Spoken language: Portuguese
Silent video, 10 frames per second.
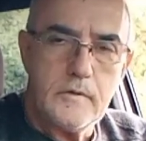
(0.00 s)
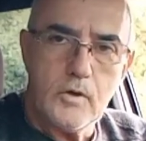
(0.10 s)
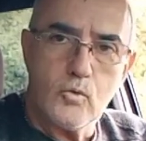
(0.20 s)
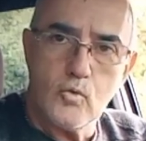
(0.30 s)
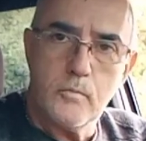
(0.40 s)

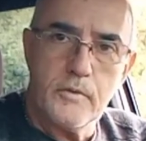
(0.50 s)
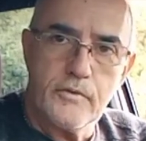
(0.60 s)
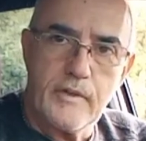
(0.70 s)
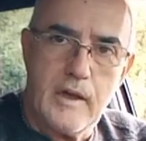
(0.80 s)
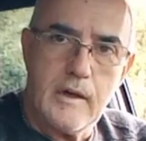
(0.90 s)

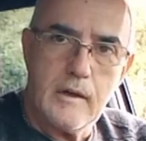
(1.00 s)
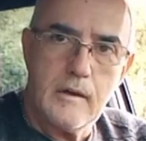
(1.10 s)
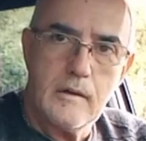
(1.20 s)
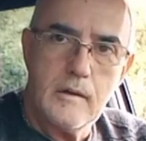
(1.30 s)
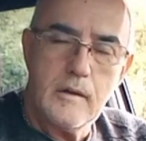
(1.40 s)
economizar
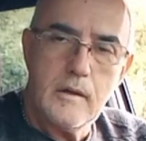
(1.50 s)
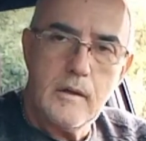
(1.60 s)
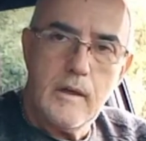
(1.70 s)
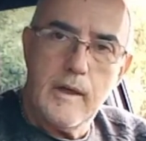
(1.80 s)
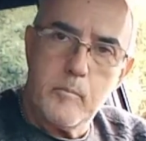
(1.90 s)

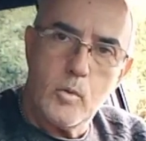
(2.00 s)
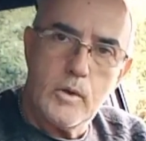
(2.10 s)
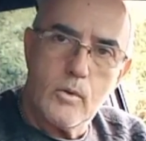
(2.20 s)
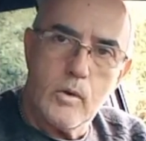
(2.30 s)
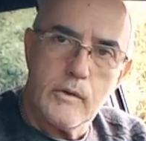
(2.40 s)
é bom
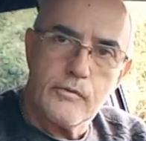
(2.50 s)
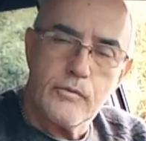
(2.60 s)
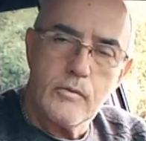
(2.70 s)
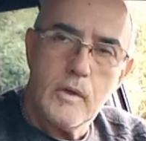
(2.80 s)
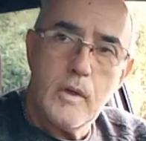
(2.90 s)
negócio.